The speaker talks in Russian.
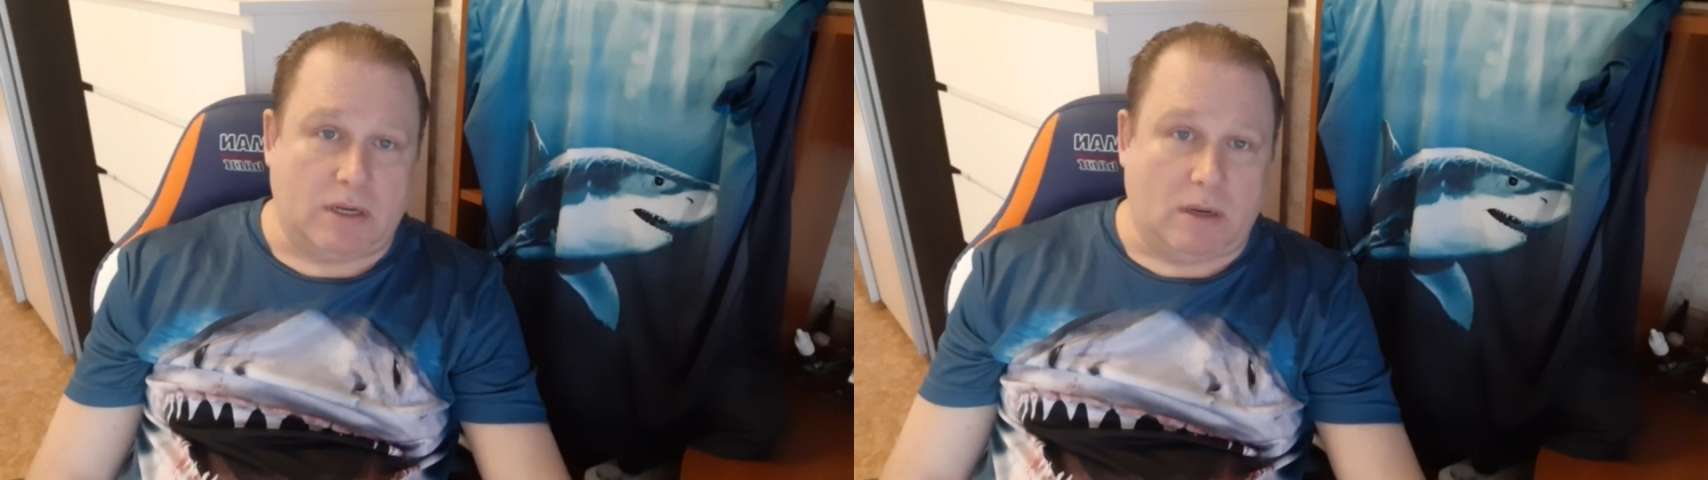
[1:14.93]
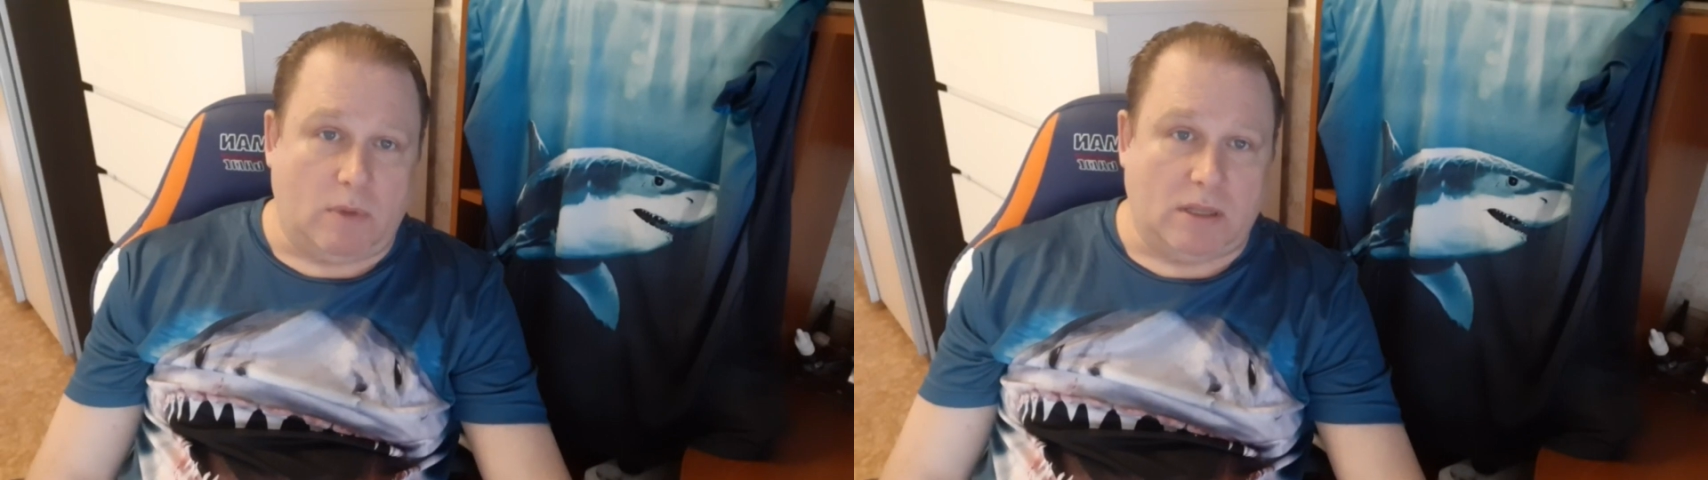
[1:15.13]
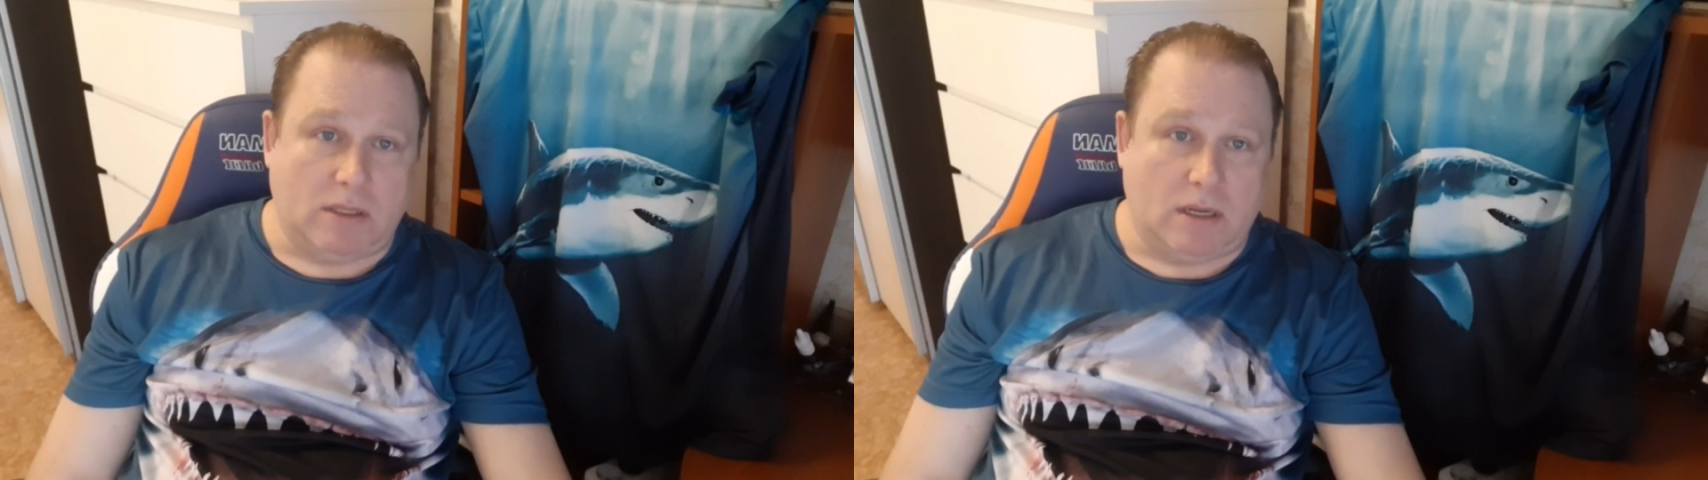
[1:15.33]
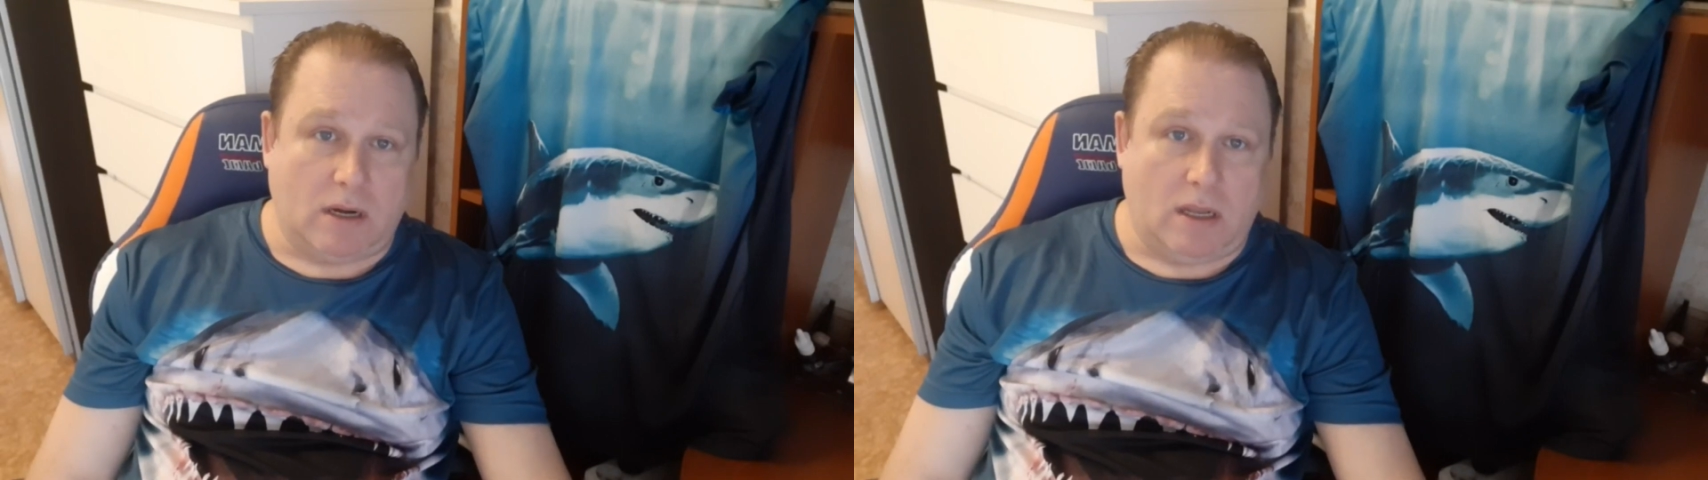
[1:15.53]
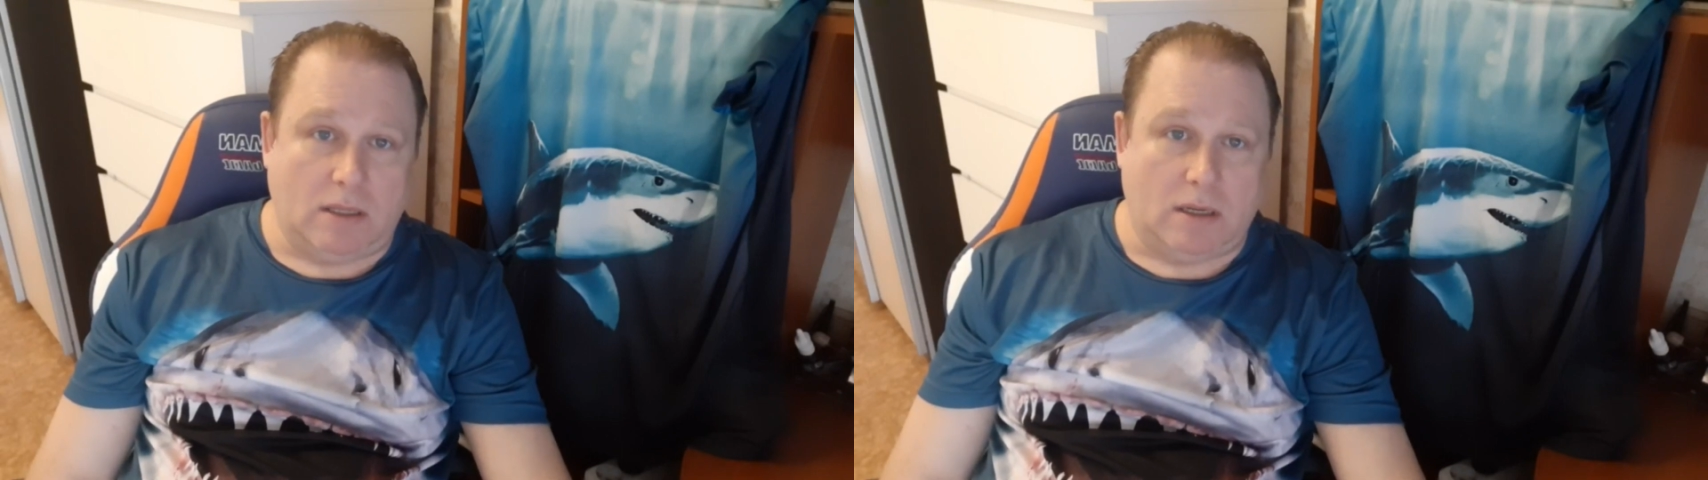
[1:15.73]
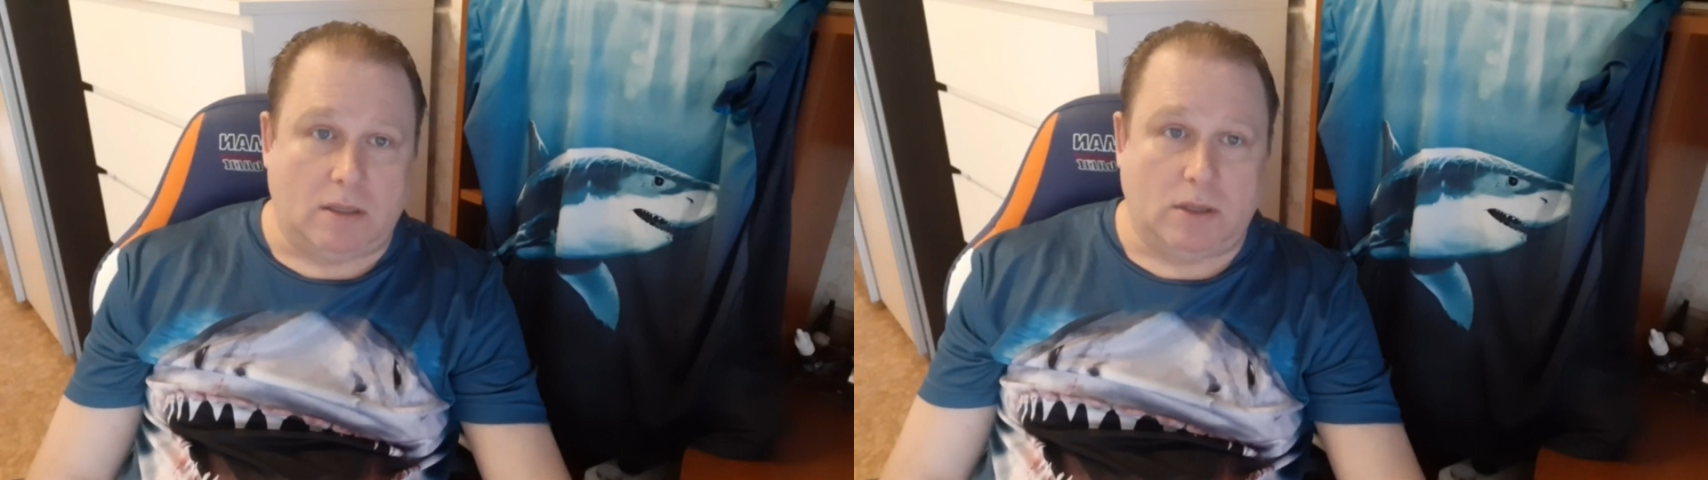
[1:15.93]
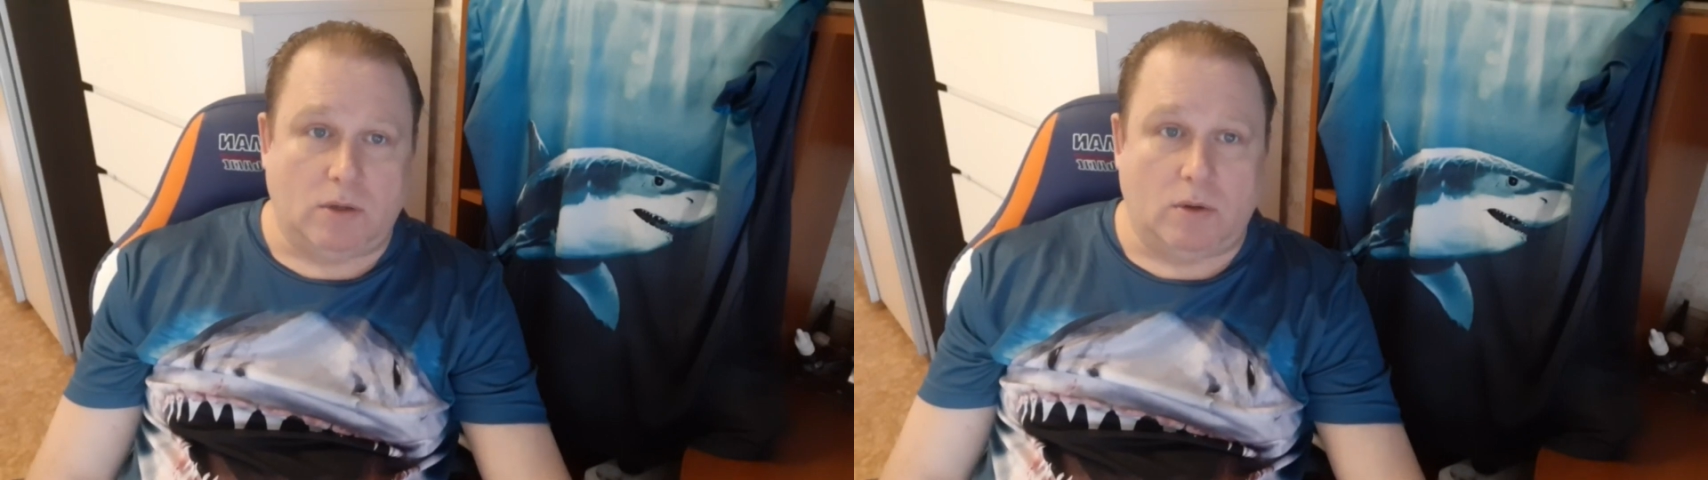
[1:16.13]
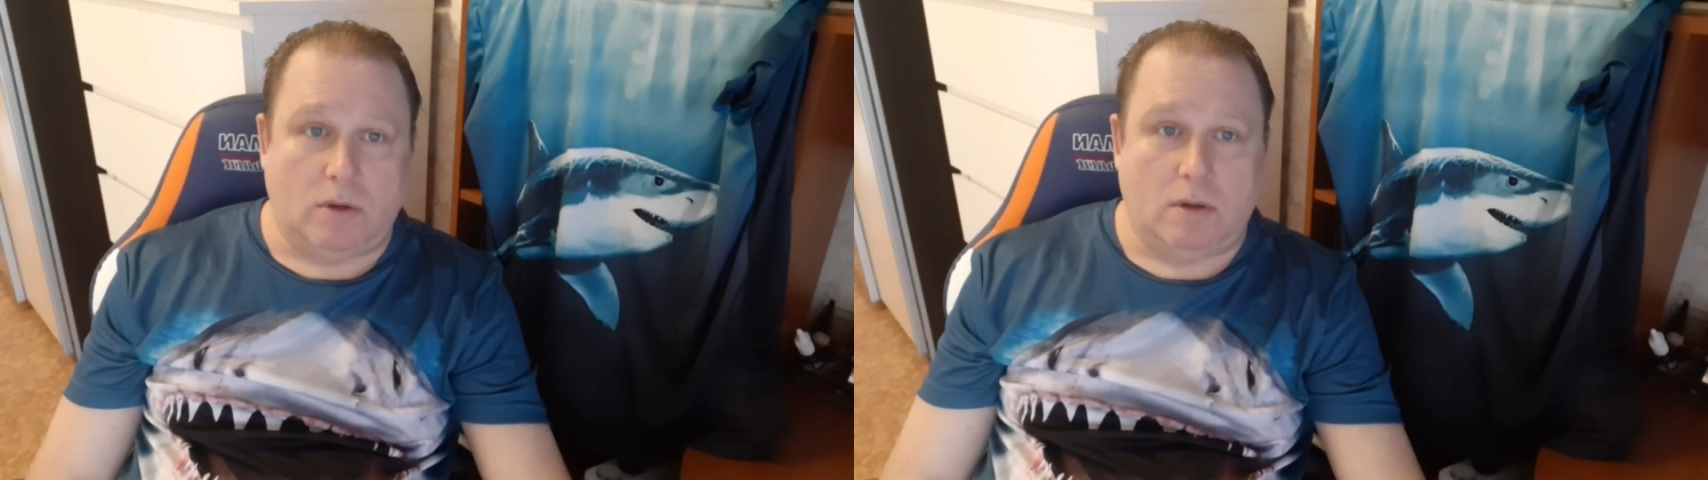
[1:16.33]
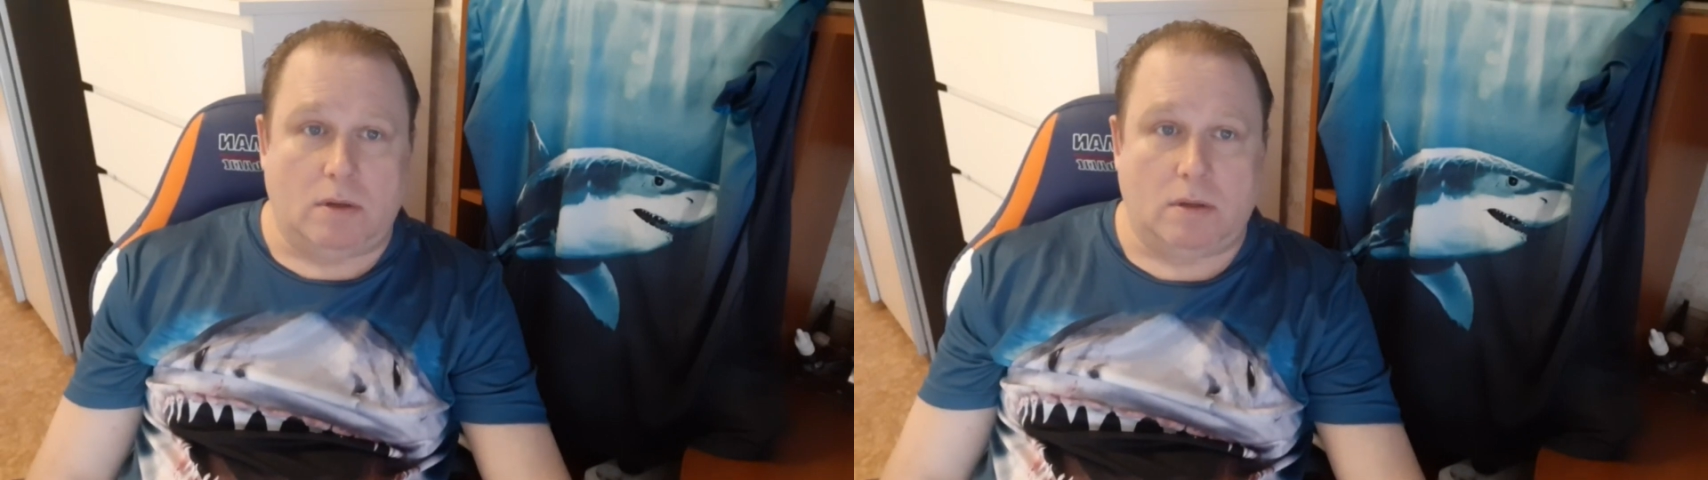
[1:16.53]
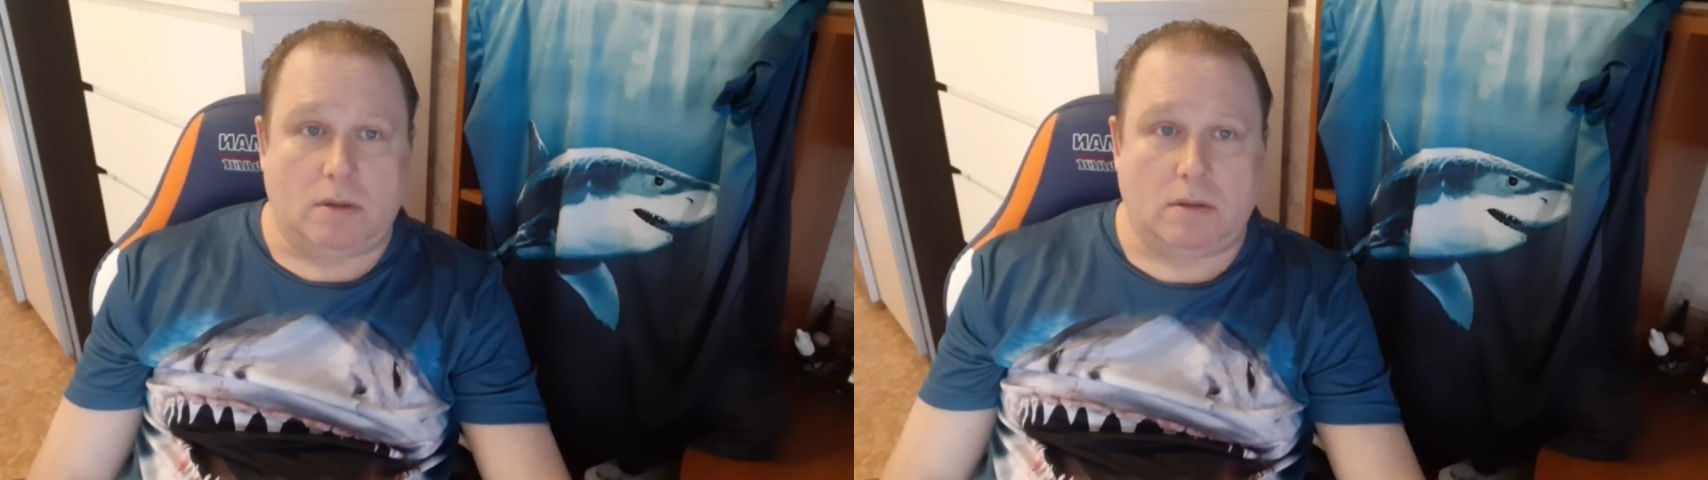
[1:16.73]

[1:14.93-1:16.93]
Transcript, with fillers: команды Ирана, но